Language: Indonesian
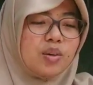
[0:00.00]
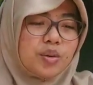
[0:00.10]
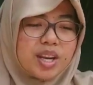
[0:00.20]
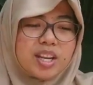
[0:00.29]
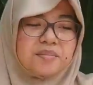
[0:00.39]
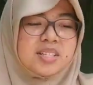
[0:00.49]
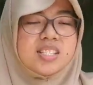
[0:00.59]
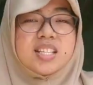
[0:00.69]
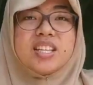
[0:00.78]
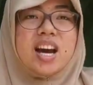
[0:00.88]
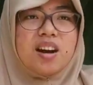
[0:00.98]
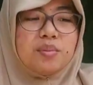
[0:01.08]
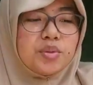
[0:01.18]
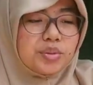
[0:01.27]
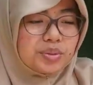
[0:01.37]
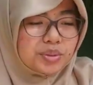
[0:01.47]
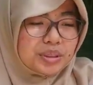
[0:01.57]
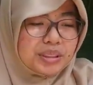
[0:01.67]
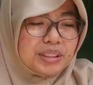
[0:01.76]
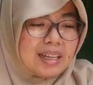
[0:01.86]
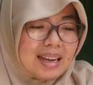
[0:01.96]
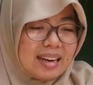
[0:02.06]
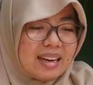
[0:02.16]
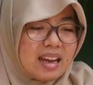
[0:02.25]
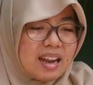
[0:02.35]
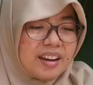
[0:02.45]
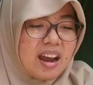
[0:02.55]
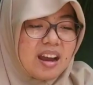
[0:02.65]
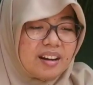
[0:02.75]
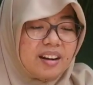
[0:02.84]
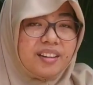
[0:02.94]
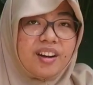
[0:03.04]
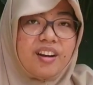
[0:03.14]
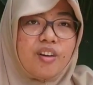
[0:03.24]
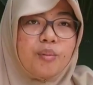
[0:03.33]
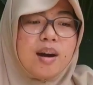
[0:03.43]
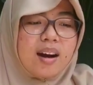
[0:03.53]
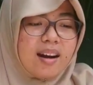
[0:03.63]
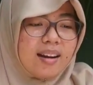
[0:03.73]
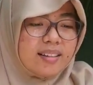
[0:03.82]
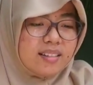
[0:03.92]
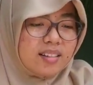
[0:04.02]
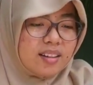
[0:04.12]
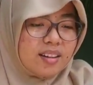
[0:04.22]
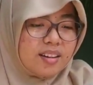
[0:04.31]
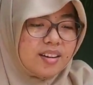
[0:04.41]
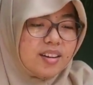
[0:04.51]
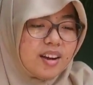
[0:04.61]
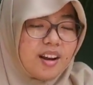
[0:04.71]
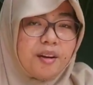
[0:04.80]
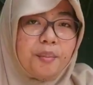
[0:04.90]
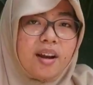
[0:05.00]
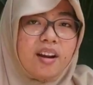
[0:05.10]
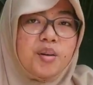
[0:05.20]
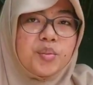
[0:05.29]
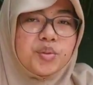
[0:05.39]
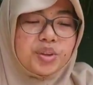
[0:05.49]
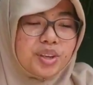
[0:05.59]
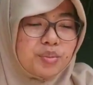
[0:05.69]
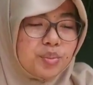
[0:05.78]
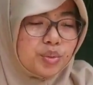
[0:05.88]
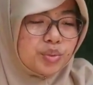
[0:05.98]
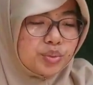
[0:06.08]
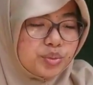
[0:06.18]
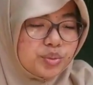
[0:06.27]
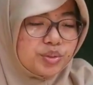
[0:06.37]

aku ingin menjadi abu dari arang yang kau bakar dengan amarahmu, Ibu.